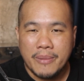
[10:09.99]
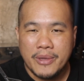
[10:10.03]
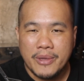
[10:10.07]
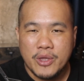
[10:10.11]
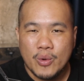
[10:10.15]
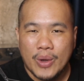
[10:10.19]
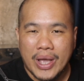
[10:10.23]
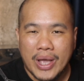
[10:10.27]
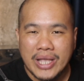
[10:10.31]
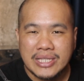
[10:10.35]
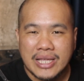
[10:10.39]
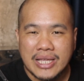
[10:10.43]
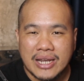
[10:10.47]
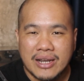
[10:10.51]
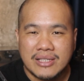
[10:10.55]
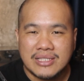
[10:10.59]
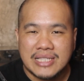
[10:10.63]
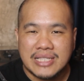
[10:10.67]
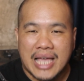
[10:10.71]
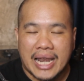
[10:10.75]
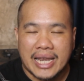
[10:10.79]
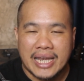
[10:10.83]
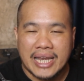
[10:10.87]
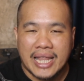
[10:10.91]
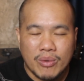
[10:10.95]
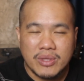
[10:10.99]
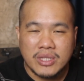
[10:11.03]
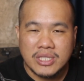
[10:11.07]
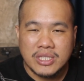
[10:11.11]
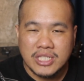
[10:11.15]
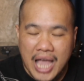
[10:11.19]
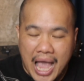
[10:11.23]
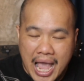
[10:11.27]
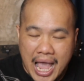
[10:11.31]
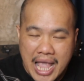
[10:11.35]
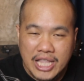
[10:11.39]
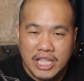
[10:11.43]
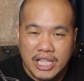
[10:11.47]
W S Anderson เนี่ยใช่
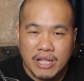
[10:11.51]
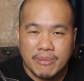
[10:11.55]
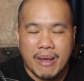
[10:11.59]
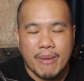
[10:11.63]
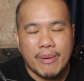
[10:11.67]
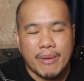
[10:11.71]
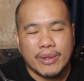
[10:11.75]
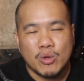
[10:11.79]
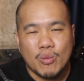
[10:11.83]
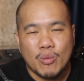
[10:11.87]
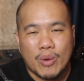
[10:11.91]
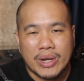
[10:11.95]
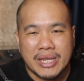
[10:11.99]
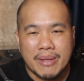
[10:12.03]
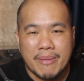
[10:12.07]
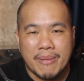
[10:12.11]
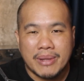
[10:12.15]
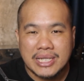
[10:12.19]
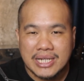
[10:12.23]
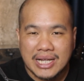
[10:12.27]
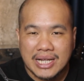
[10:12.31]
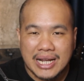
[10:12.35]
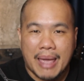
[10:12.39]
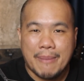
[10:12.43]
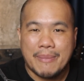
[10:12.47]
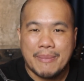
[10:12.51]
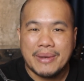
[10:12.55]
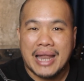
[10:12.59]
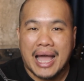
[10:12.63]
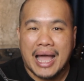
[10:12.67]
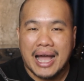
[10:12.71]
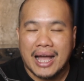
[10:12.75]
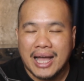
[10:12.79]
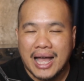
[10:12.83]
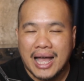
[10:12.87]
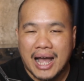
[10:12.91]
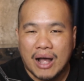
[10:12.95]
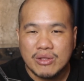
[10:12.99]
ถึงแม้ว่าทุกวันนี้มันจะกลายเป็นหนัง
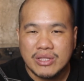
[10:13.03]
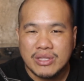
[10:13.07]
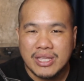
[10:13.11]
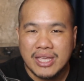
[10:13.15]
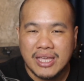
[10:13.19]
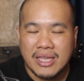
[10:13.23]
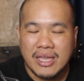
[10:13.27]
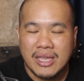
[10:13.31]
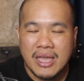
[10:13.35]
เขาที่